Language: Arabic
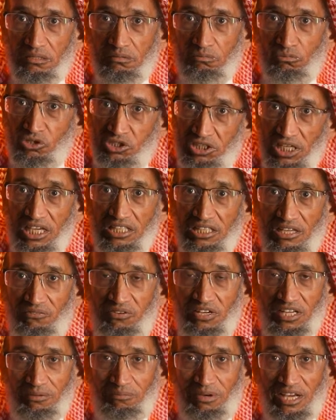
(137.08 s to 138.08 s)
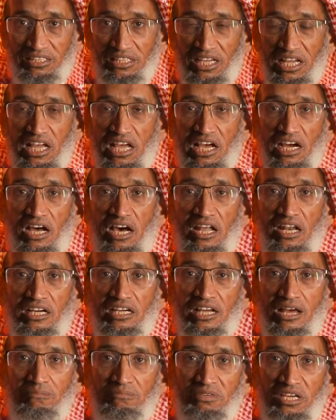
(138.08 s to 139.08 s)
مجتهدا في العبادة قال
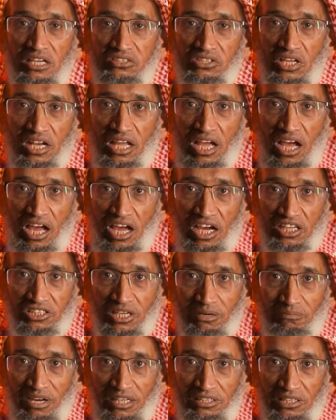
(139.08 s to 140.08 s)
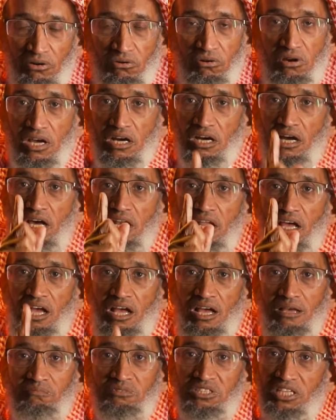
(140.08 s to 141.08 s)
كم يا طلحة عاش بعده قال
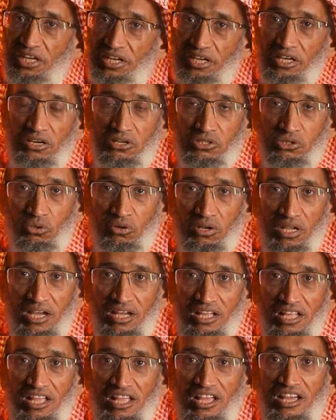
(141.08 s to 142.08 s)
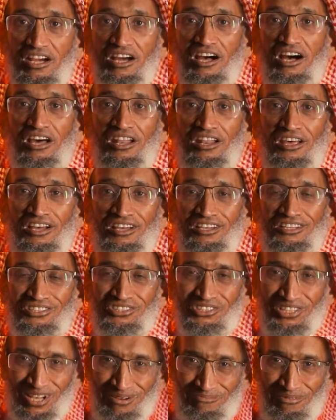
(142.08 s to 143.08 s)
عام سنة يا رسول الله قال
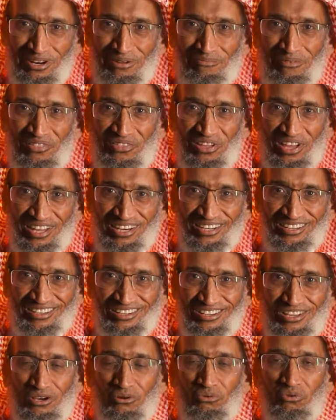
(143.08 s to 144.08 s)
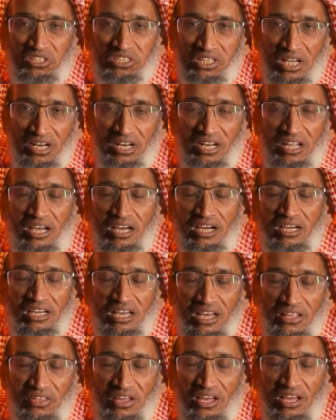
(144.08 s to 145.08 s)
صام رمضان وصلى
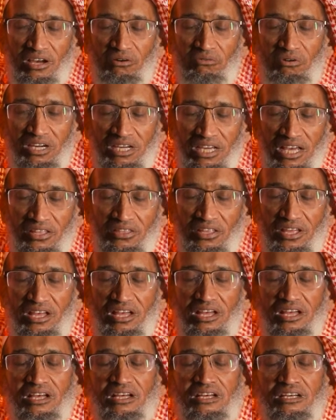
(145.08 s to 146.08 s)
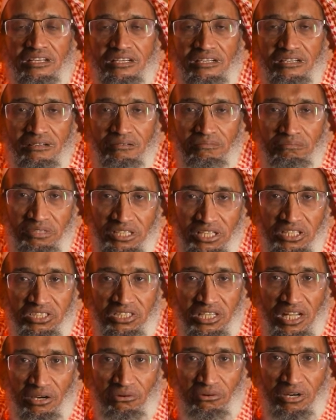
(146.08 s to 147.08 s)
كذا وكذا من
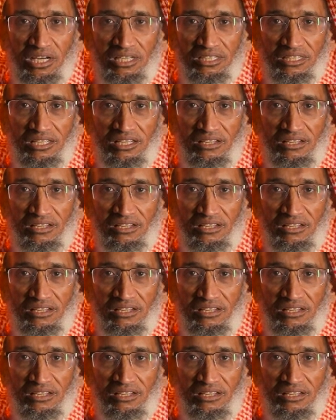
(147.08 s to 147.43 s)
الصلوات